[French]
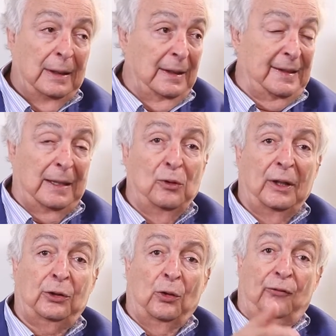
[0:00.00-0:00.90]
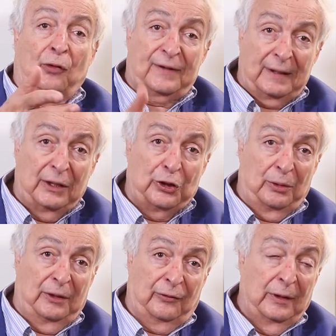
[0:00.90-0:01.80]
les Almohades qui ont forcé les
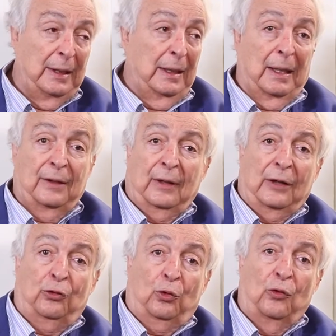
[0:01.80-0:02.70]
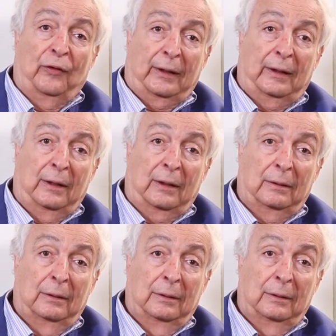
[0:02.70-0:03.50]
Juifs à, à se convertir,